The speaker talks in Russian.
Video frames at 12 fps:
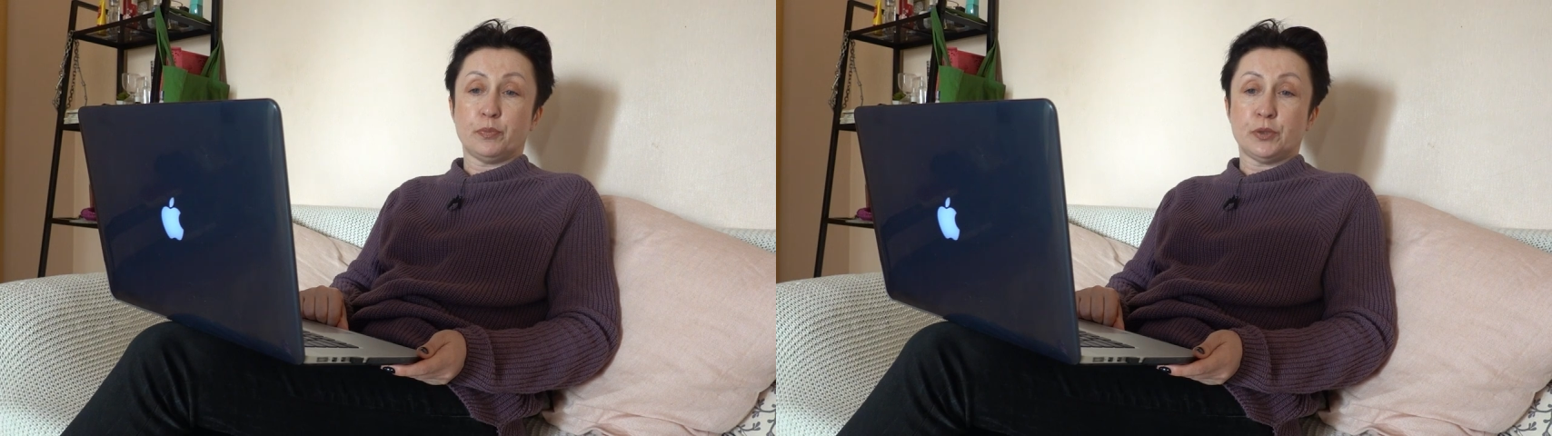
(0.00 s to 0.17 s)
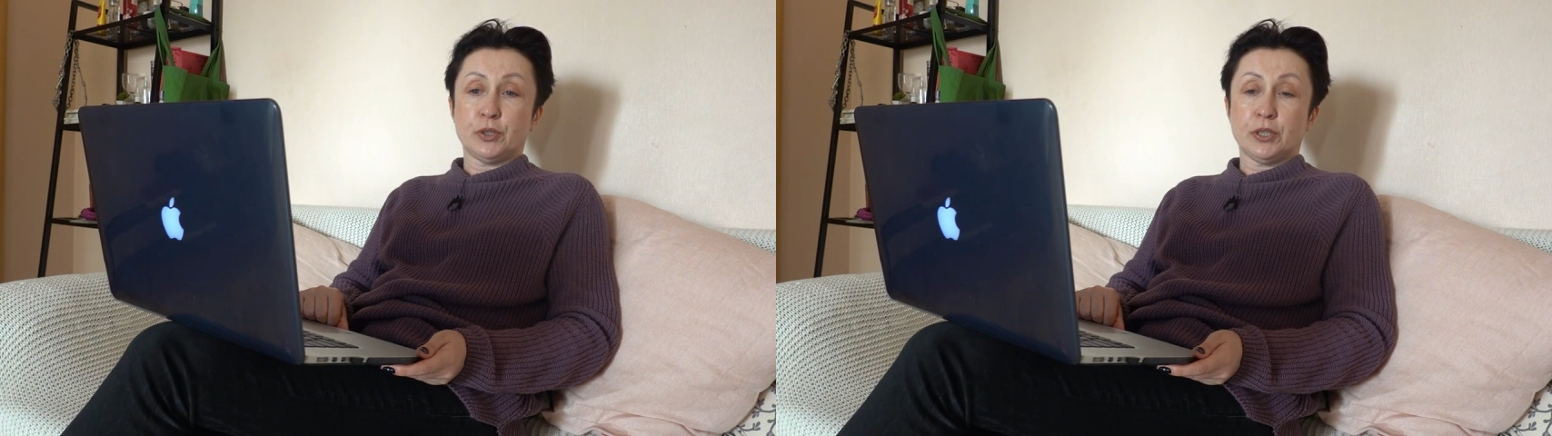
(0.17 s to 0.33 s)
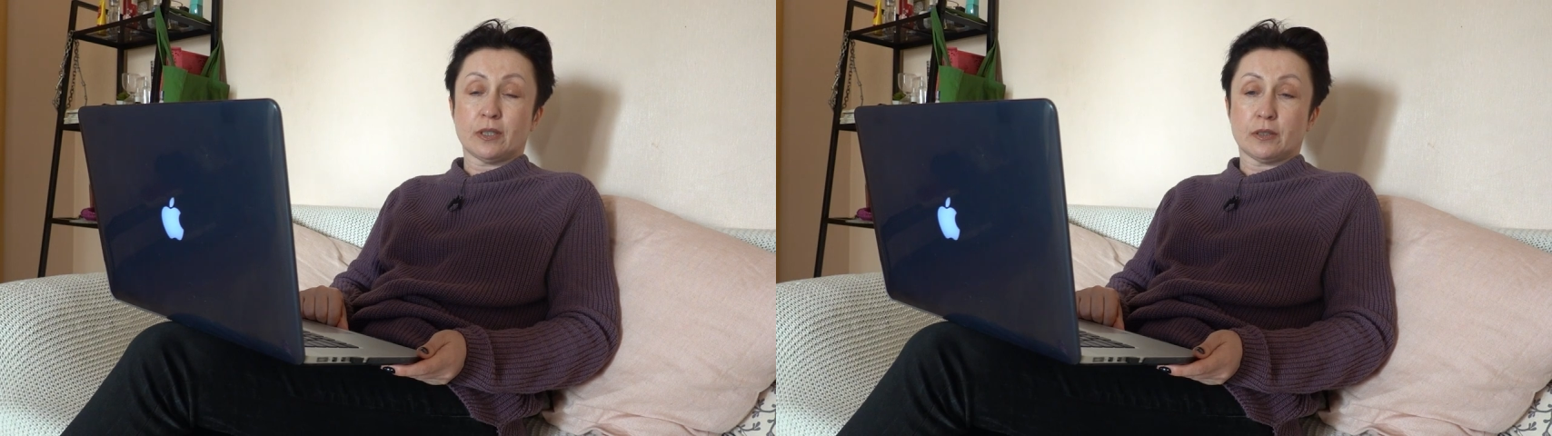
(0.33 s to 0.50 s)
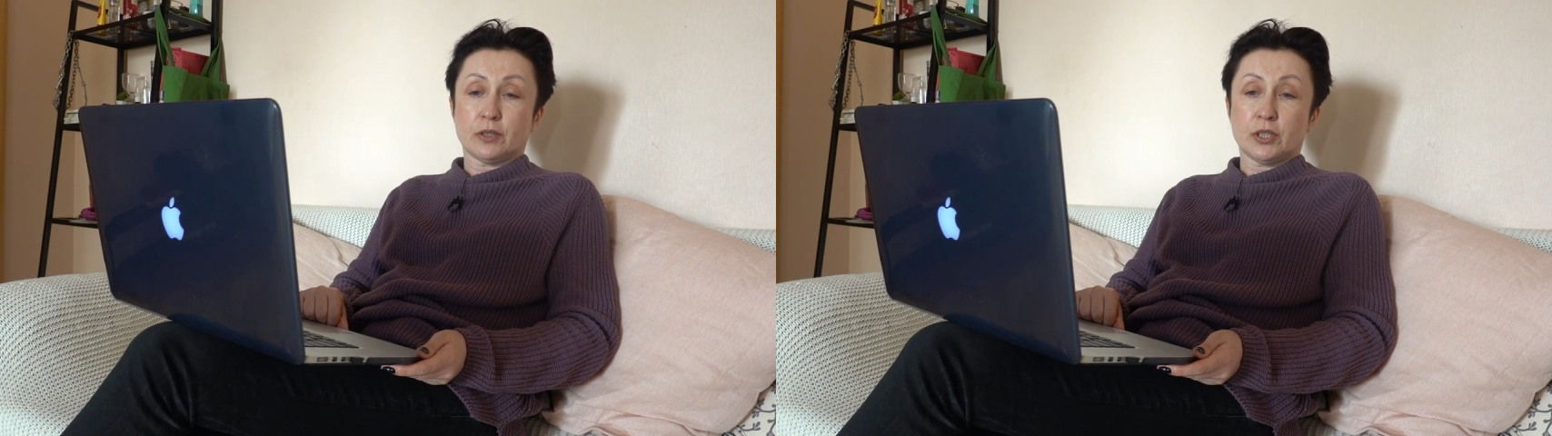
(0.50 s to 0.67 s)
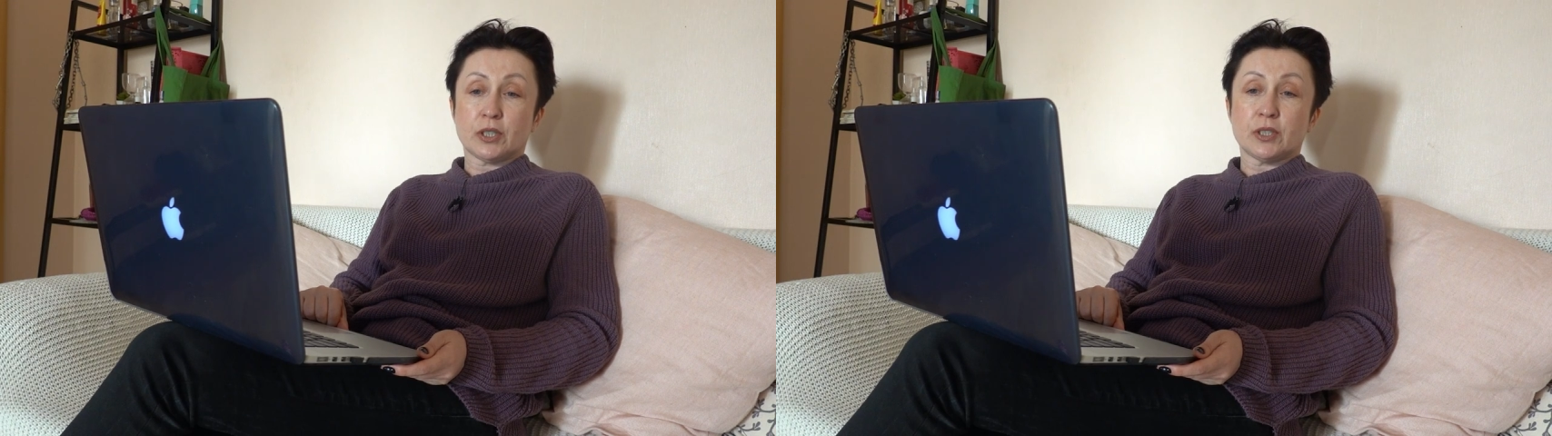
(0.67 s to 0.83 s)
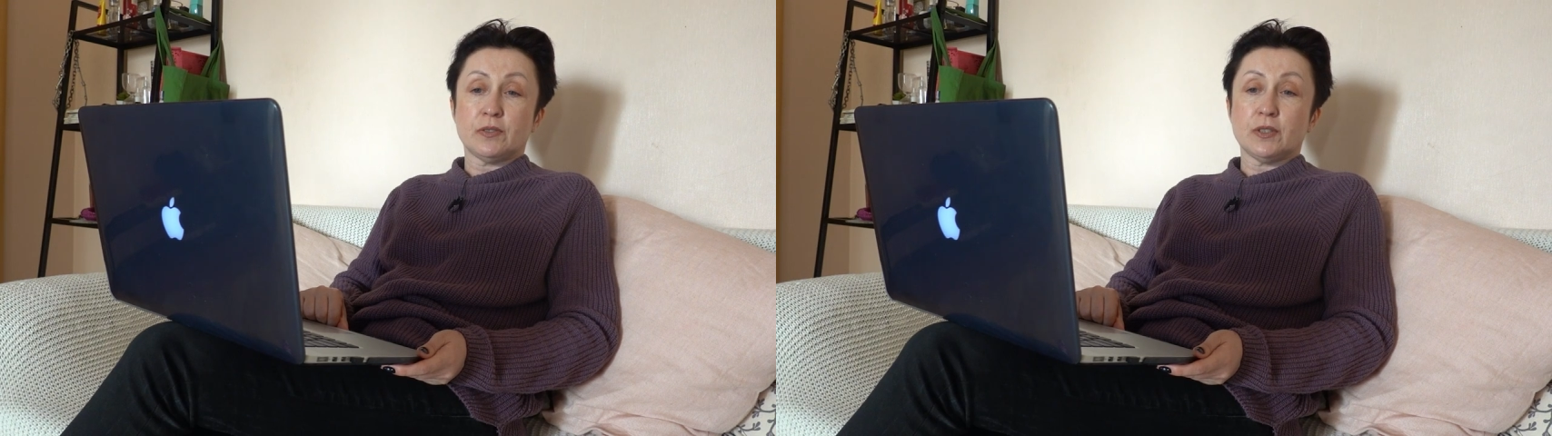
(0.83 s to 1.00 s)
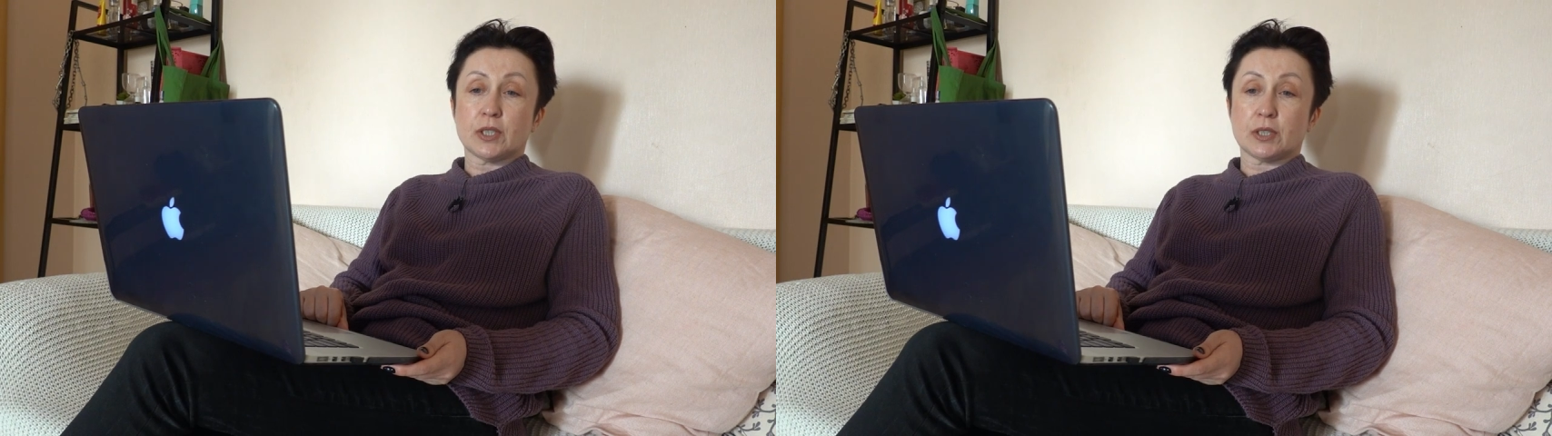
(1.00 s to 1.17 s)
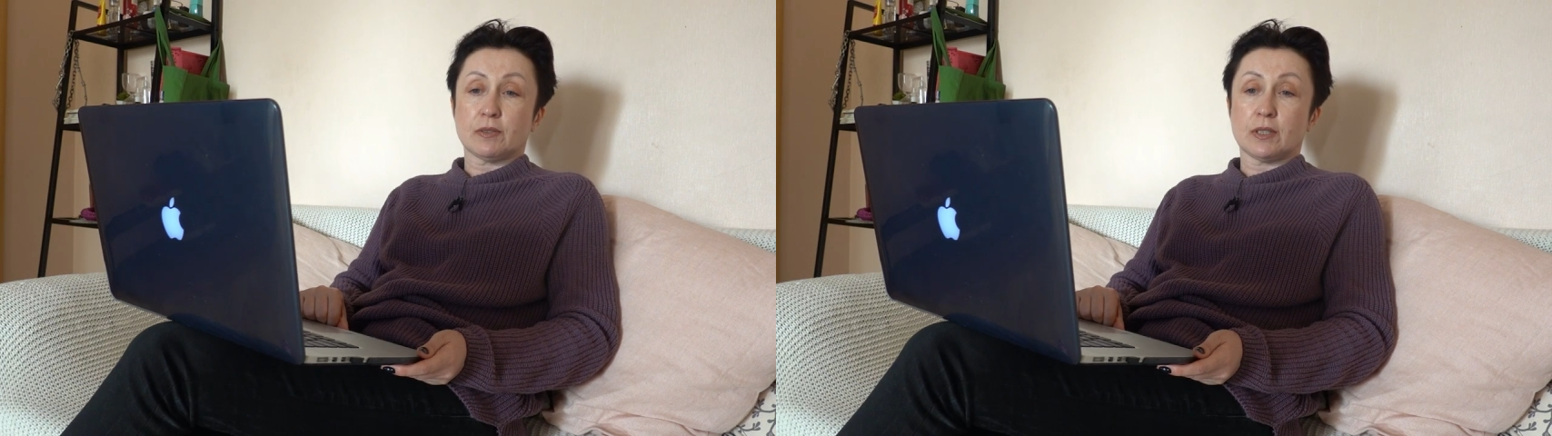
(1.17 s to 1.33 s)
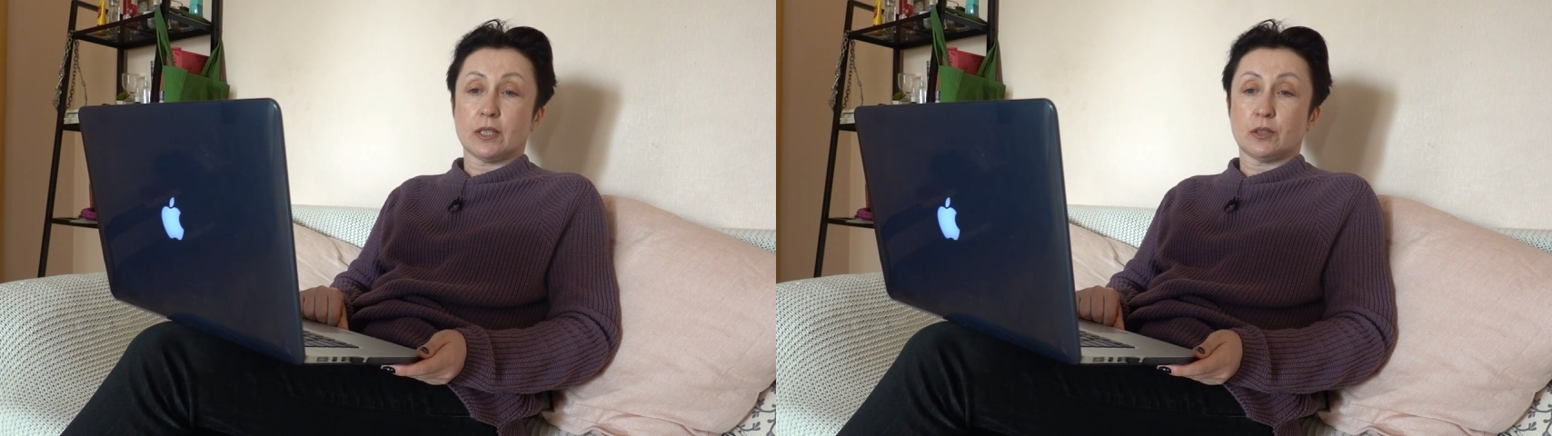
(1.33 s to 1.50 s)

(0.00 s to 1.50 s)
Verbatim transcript: тех, тех зверствах,